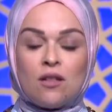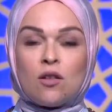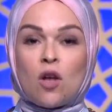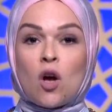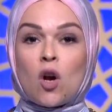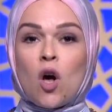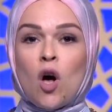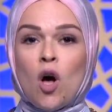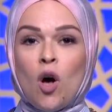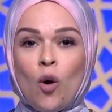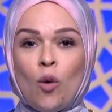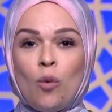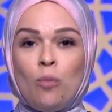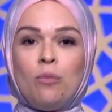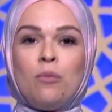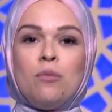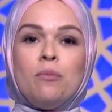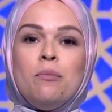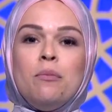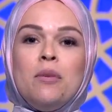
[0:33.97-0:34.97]
تراحم
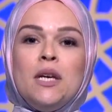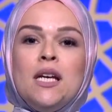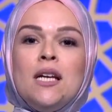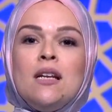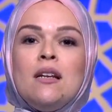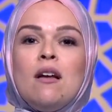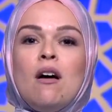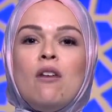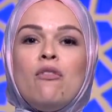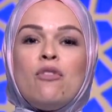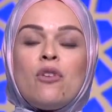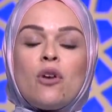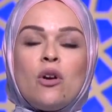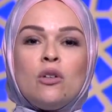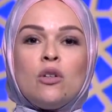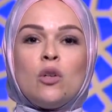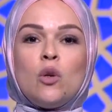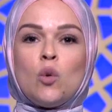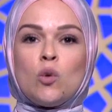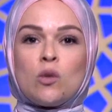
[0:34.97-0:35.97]
بين
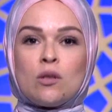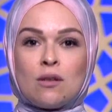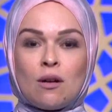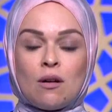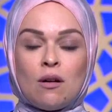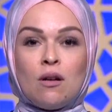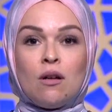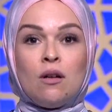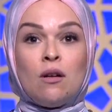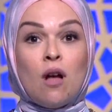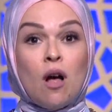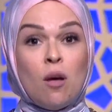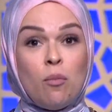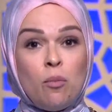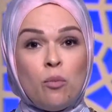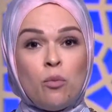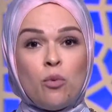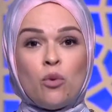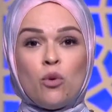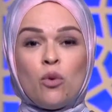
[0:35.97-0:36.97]
أفراد الأسرة الأب
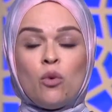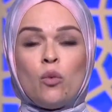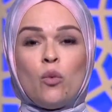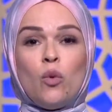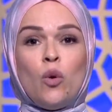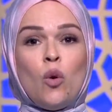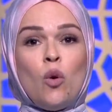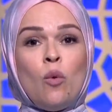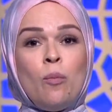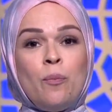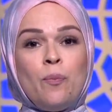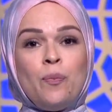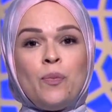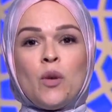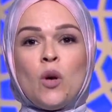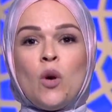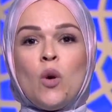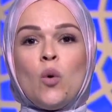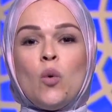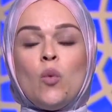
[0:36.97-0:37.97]
والأم
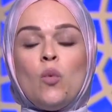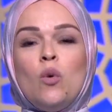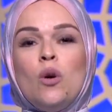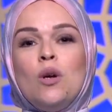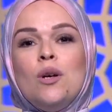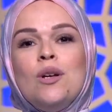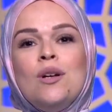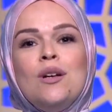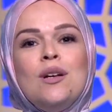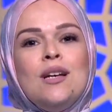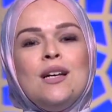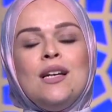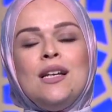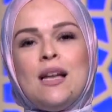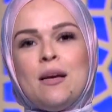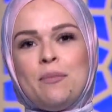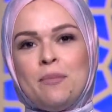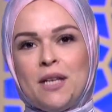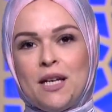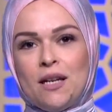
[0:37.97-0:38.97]

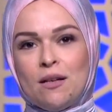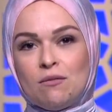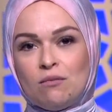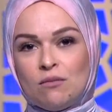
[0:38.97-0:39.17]
والأبناء